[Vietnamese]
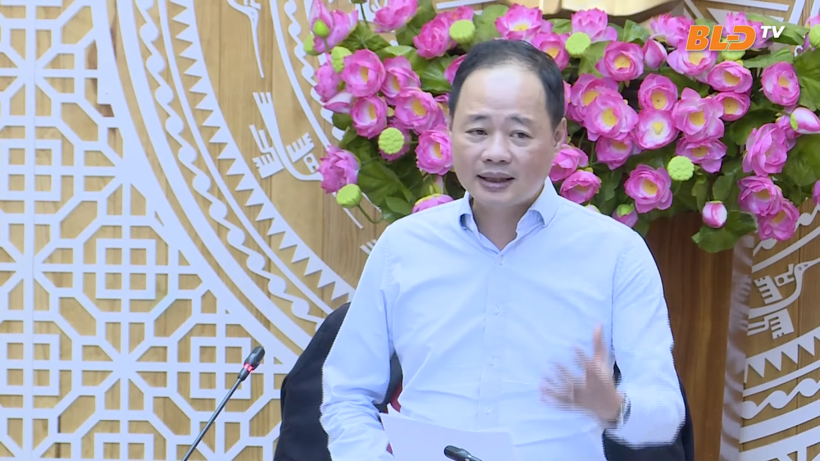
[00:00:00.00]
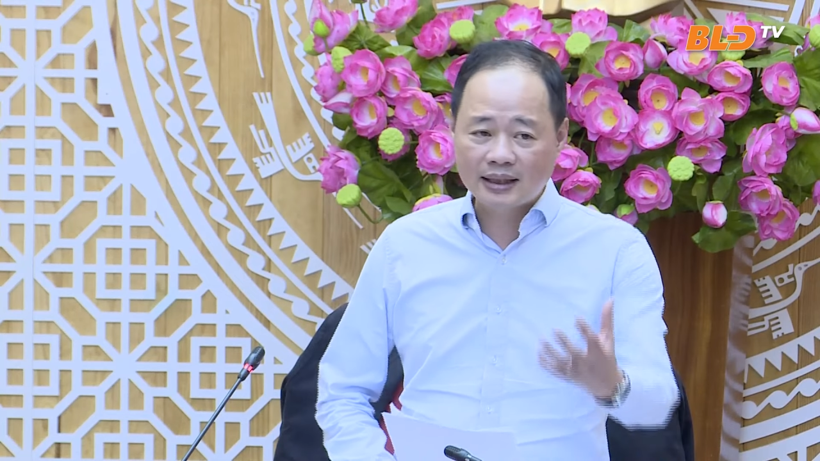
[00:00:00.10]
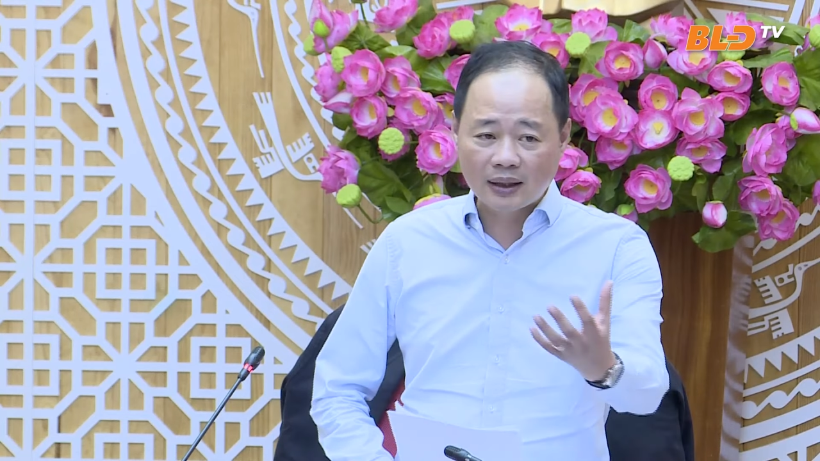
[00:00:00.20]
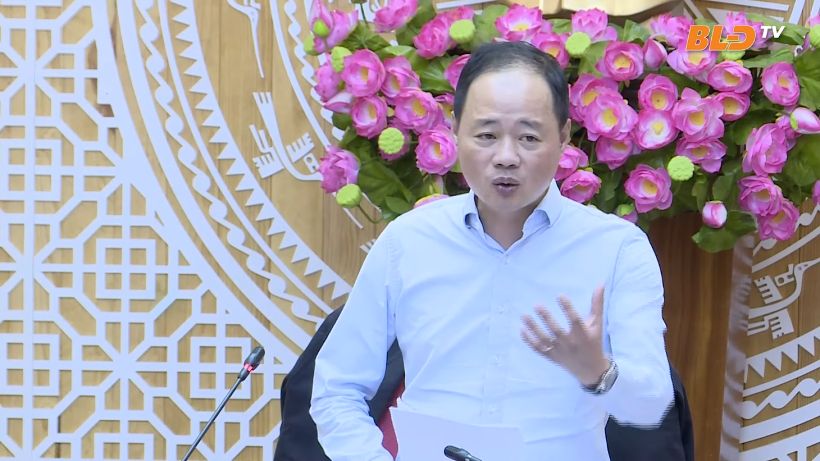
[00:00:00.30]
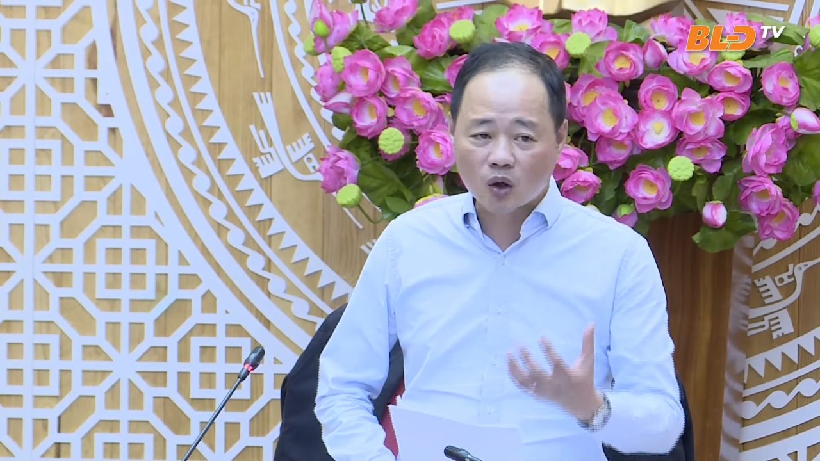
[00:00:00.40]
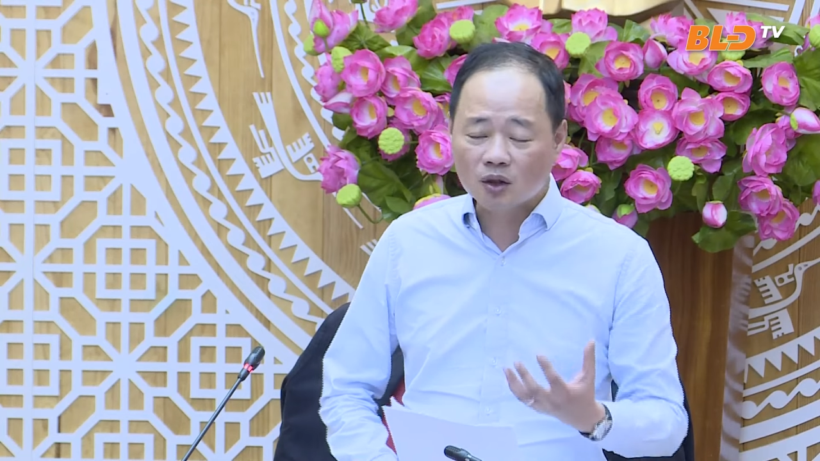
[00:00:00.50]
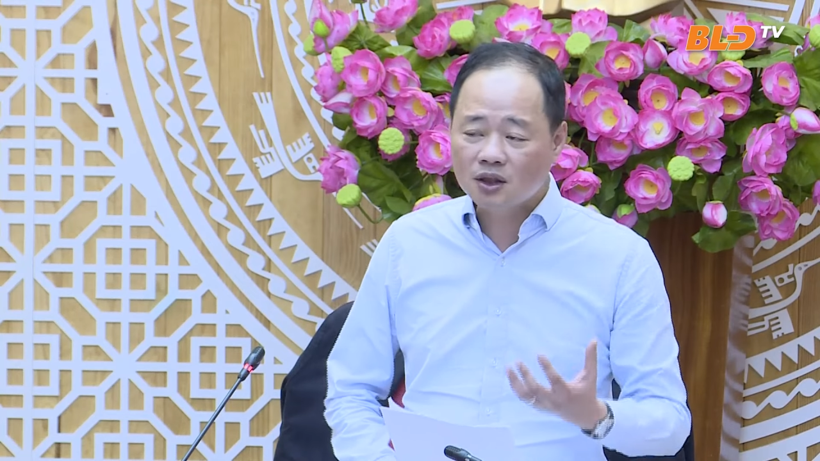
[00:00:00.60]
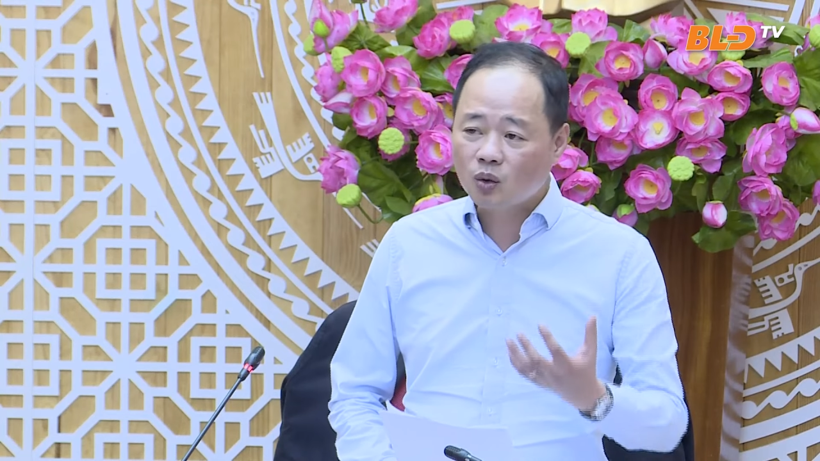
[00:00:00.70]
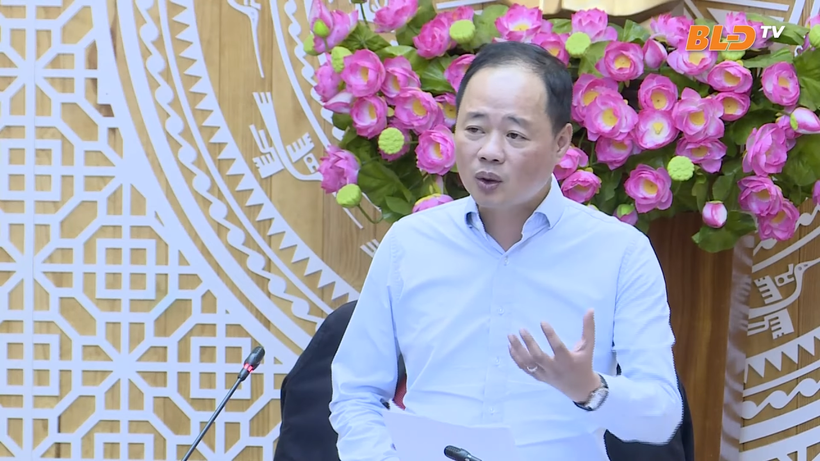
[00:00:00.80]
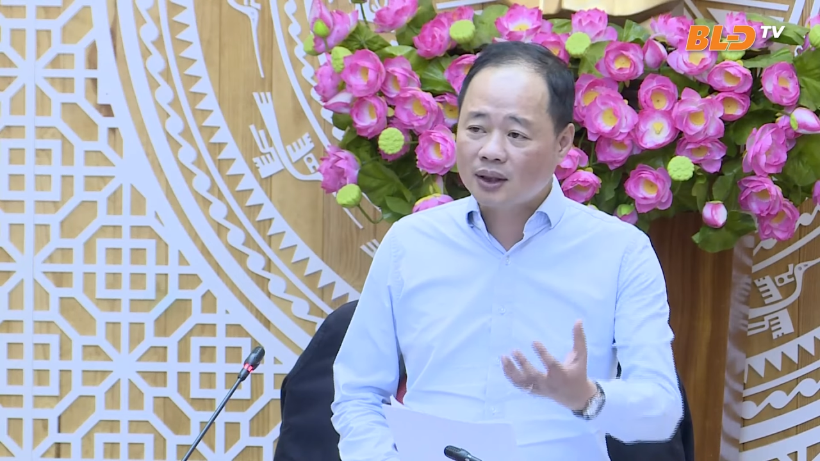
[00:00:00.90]
kêu gọi được
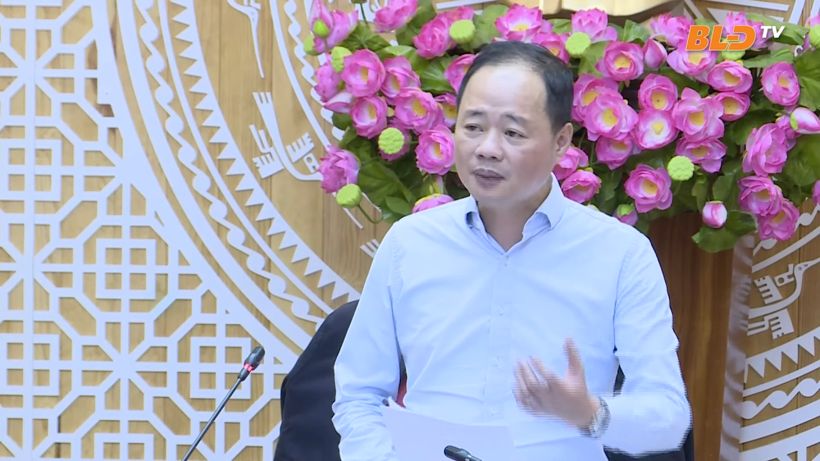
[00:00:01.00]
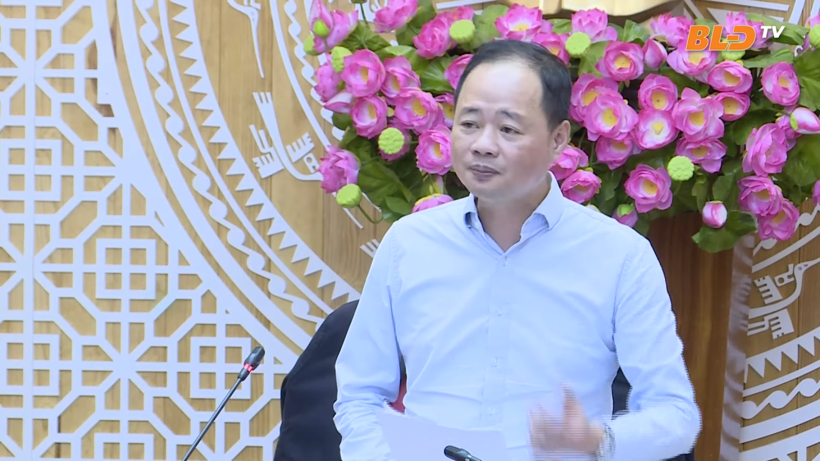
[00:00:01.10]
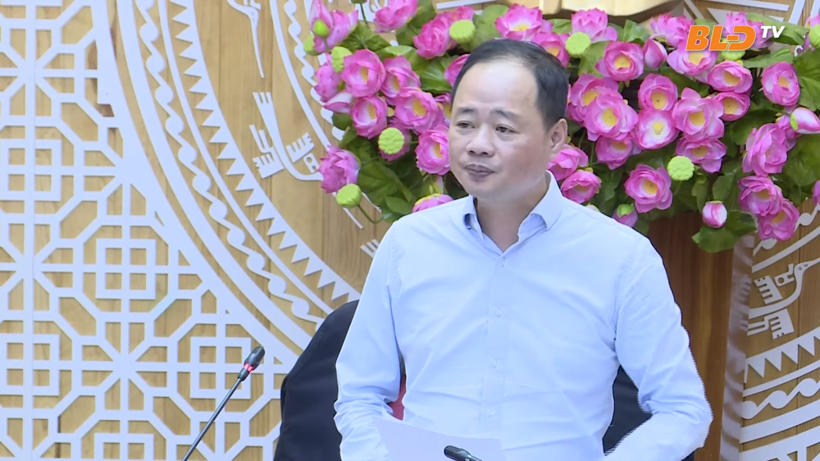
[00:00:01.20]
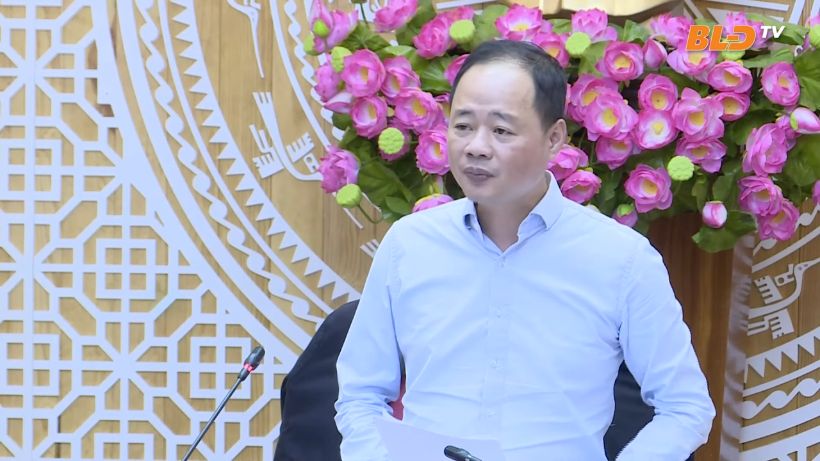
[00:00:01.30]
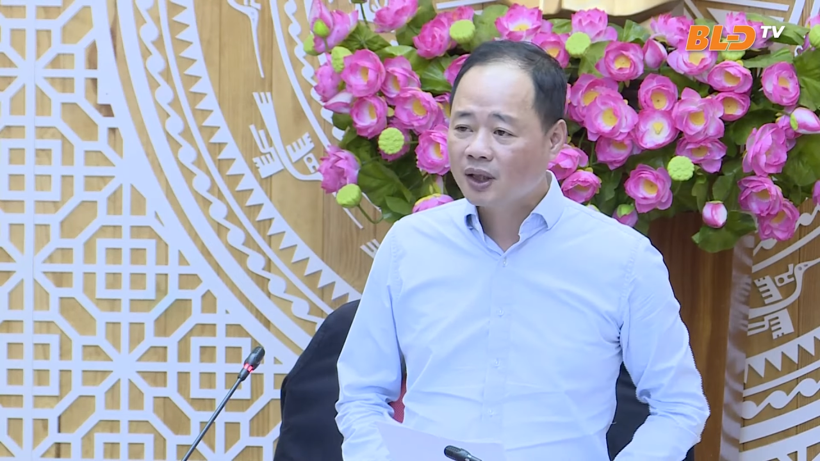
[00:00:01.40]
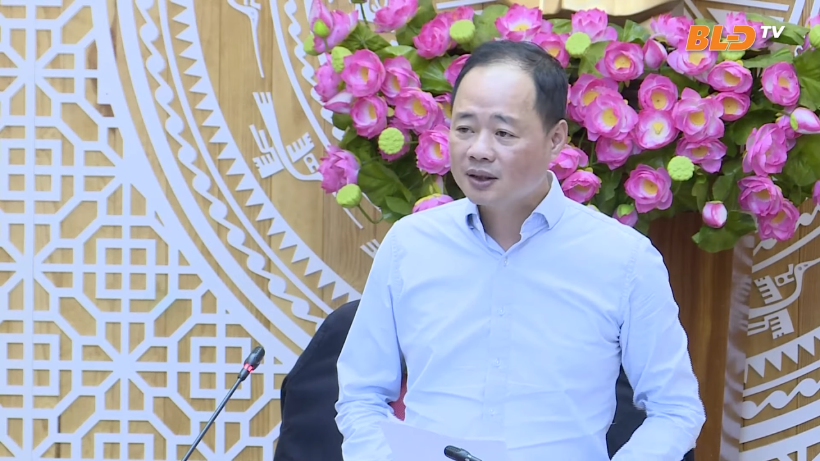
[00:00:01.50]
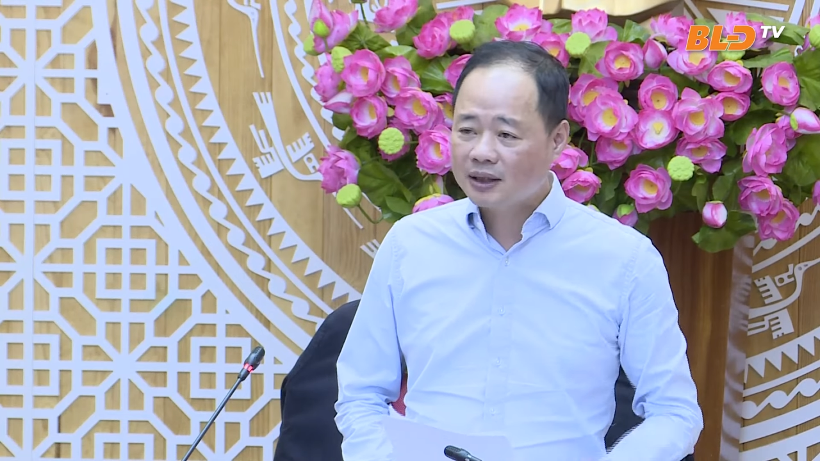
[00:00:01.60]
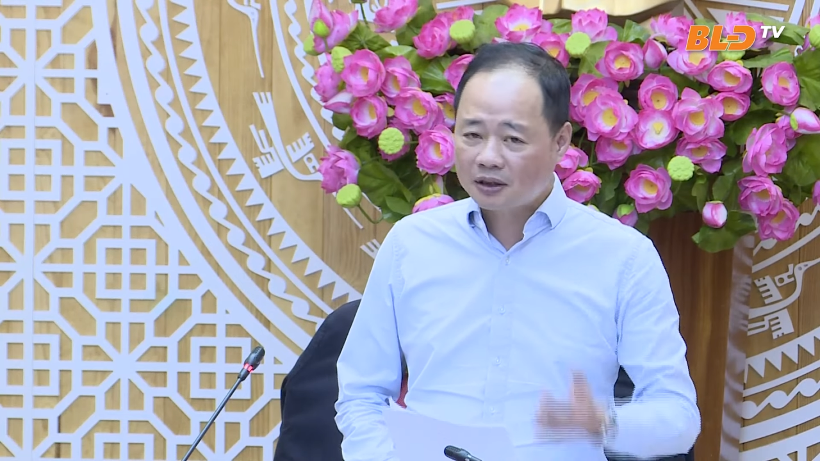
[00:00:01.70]
sự quan tâm sẽ